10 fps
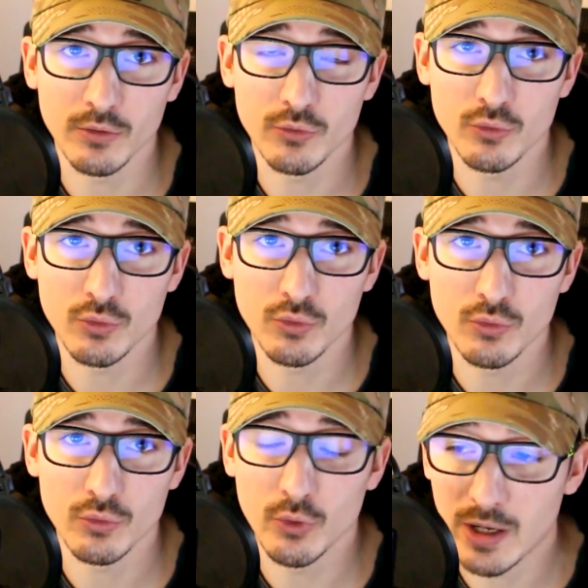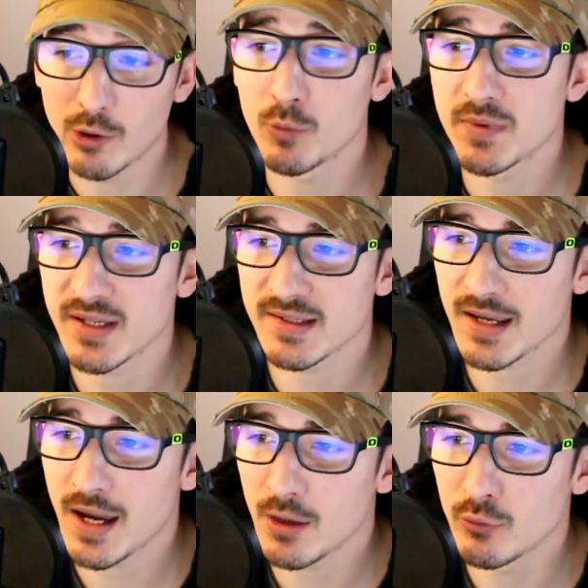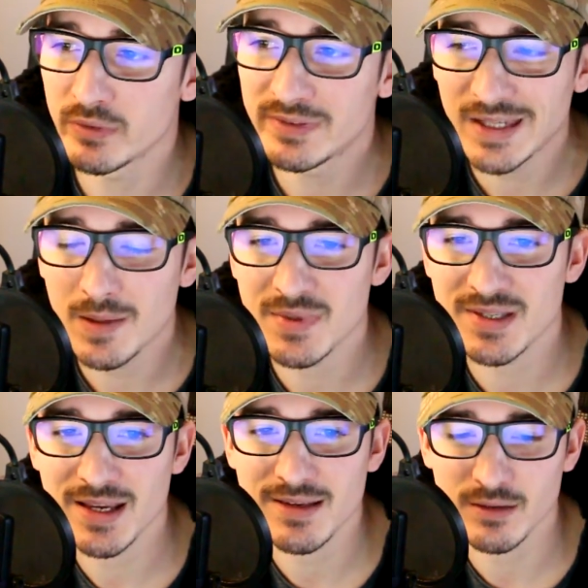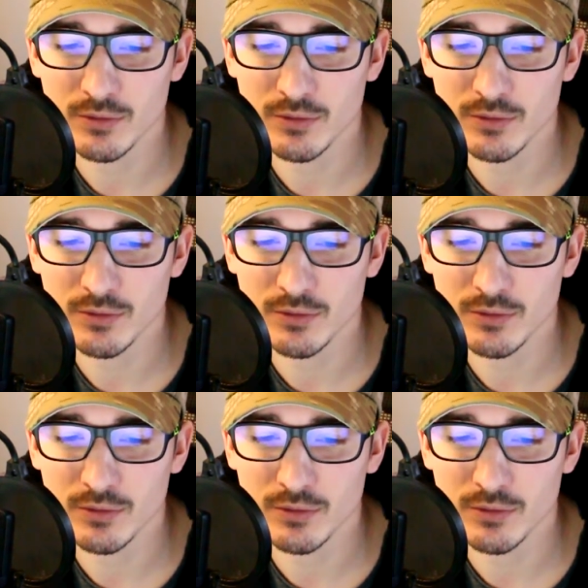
du, de la lampe ça sera une TM16